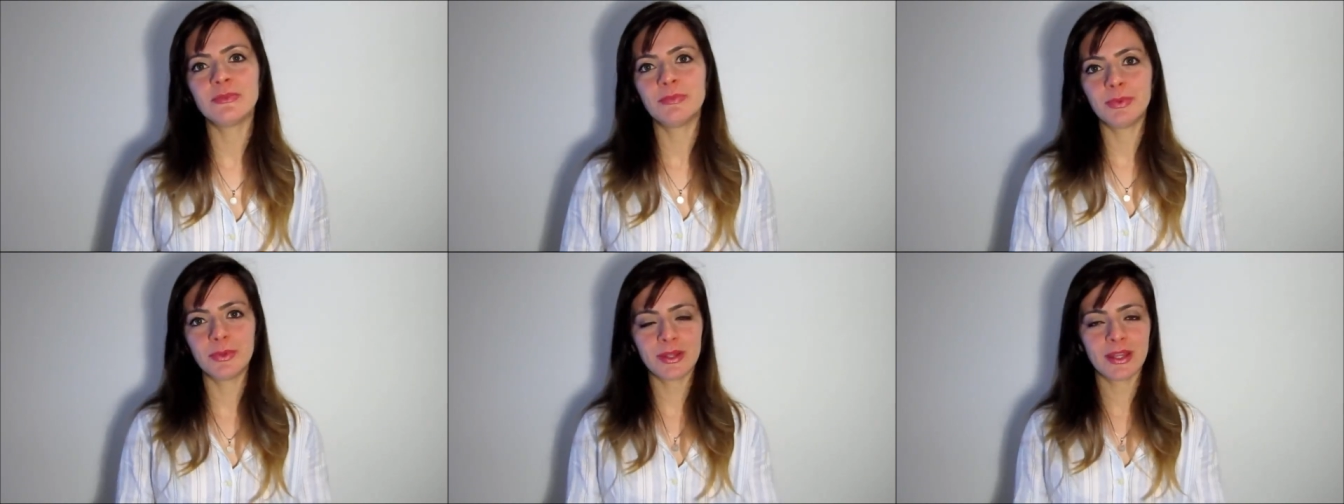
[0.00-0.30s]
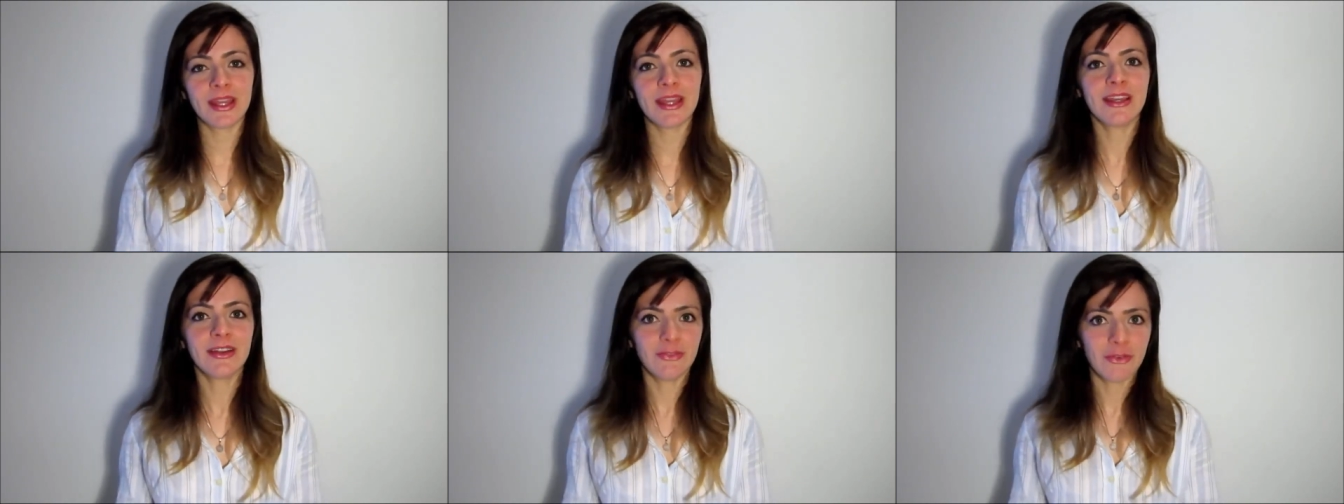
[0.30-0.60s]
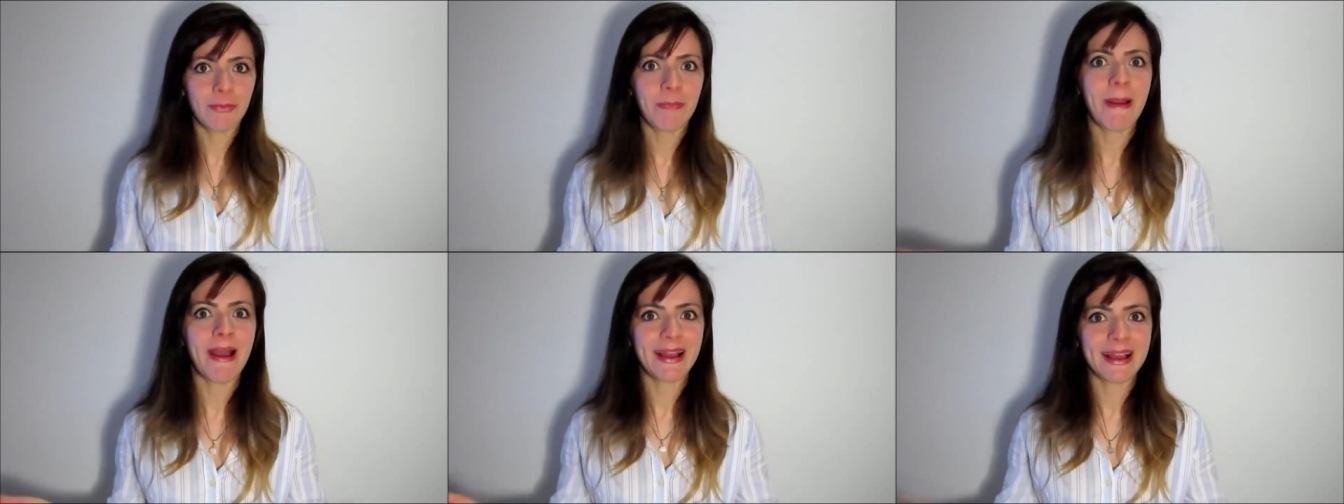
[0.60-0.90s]
por que, que eu vou
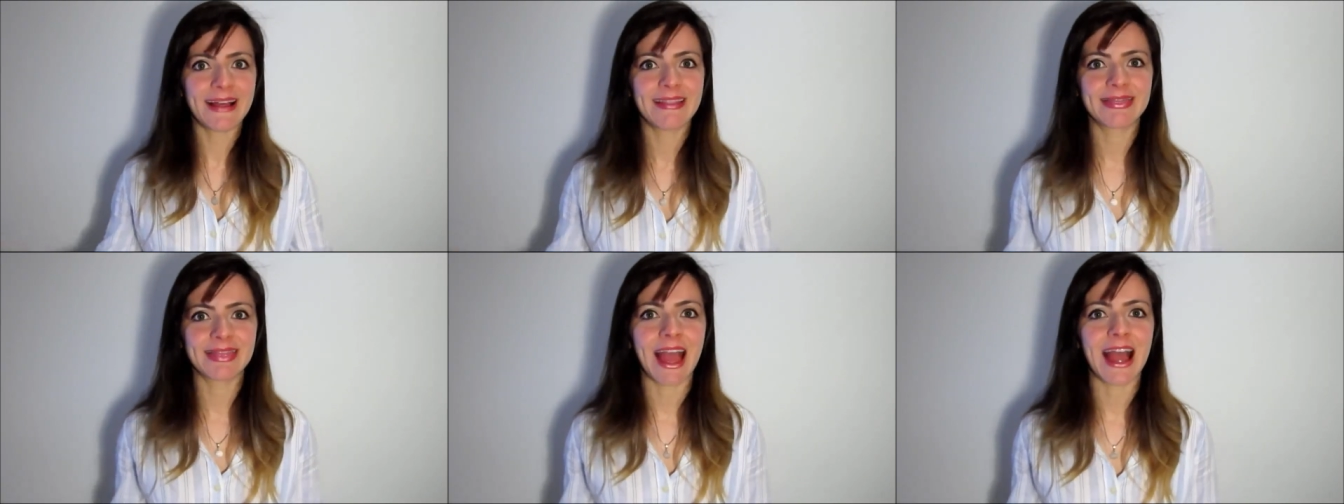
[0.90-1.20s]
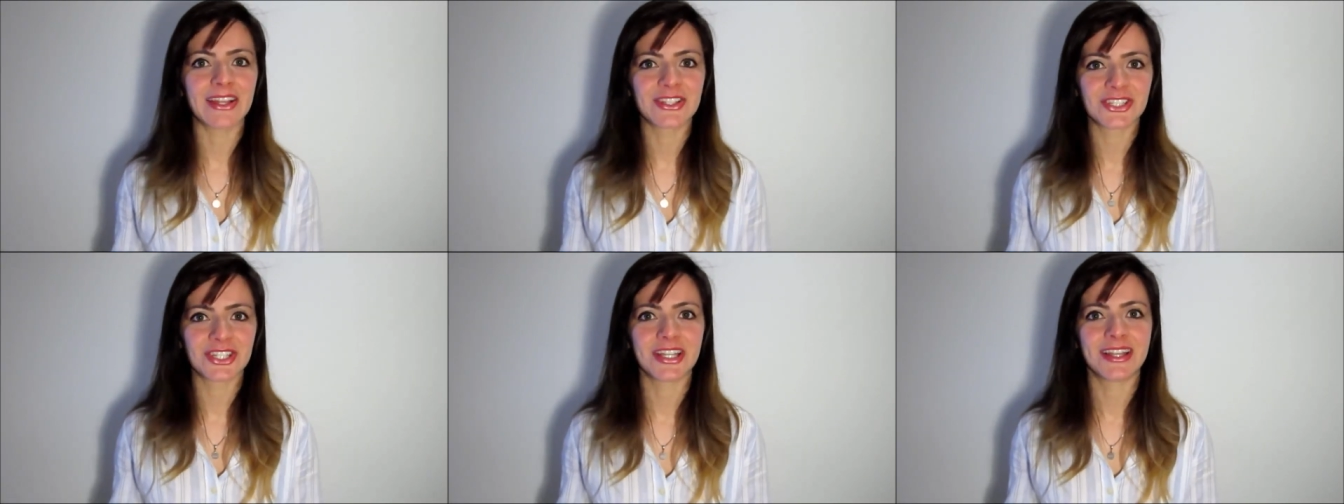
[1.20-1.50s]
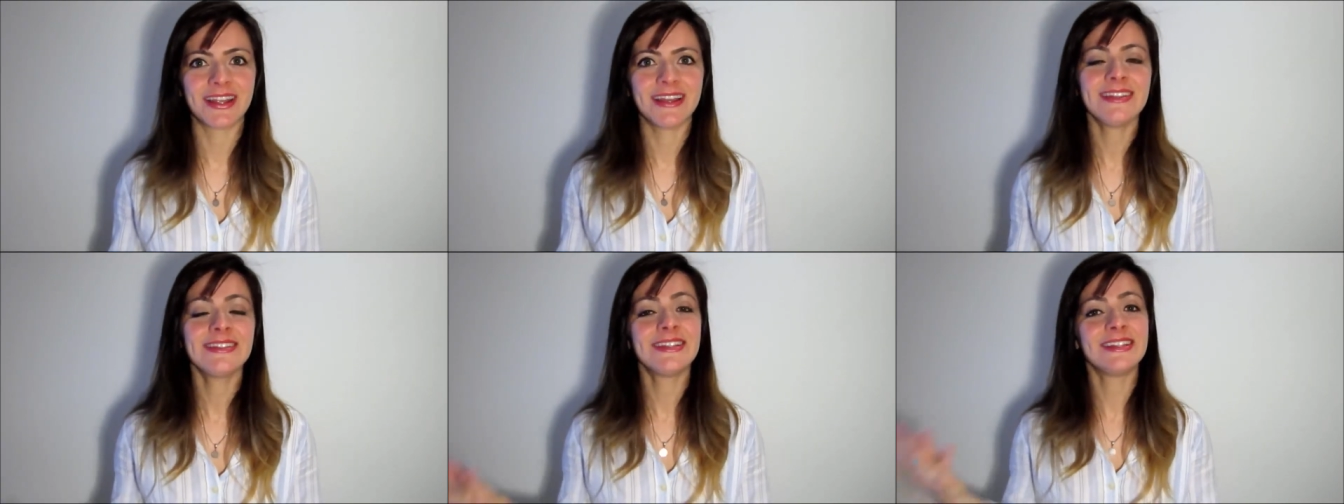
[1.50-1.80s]
pagar taxa,
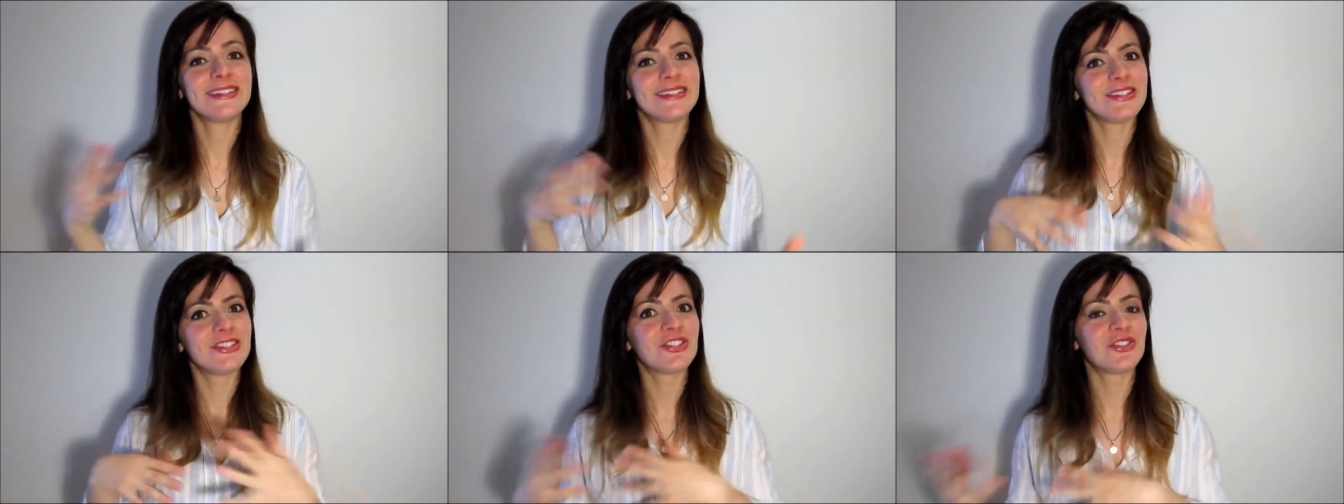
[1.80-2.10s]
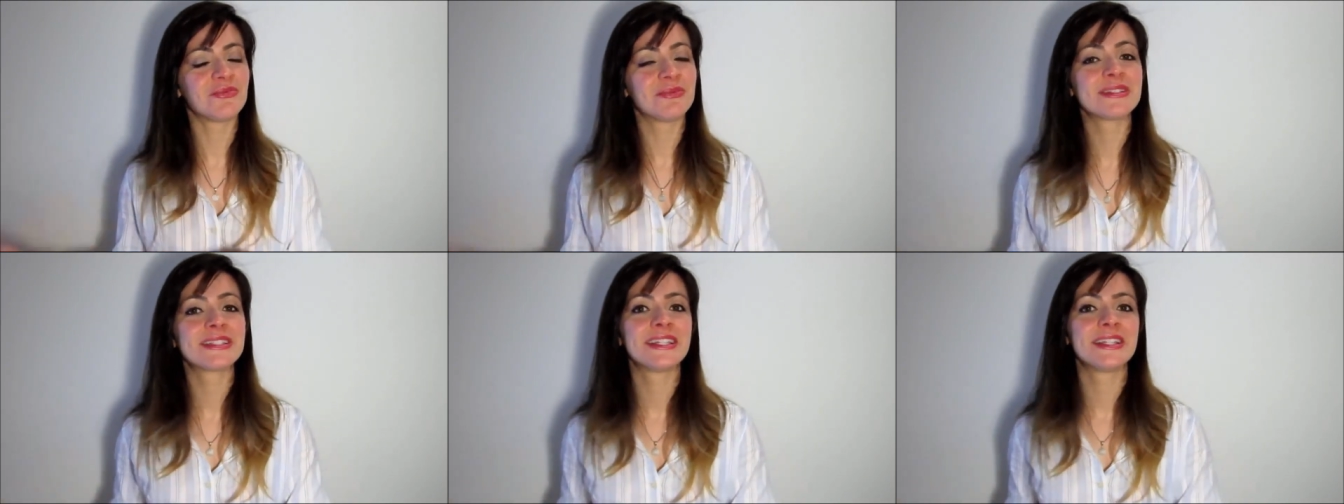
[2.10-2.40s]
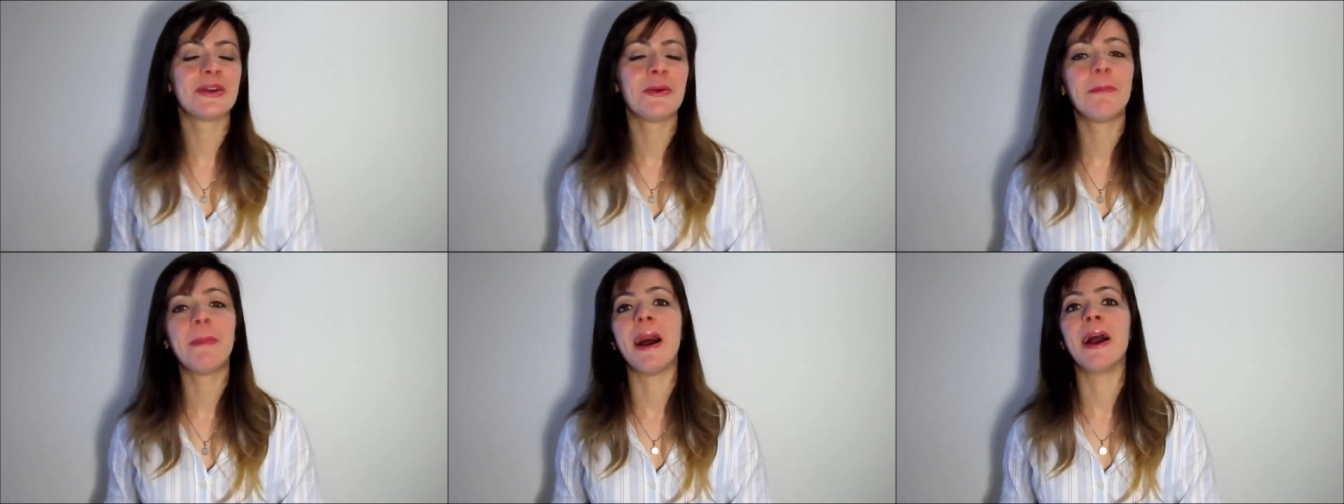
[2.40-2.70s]
né? Se existem umas que
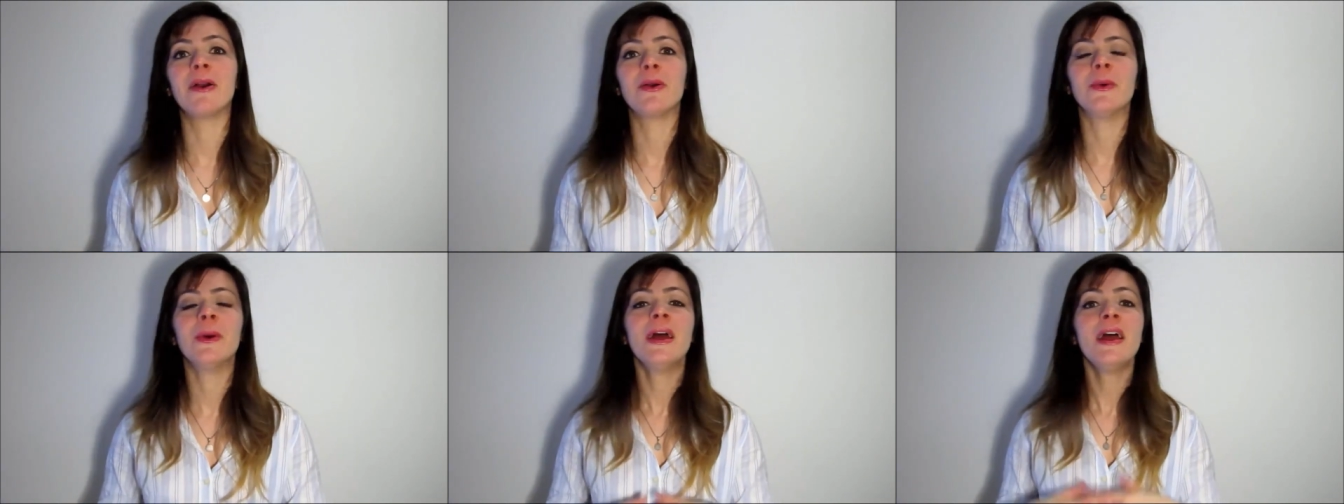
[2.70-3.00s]
não pagam.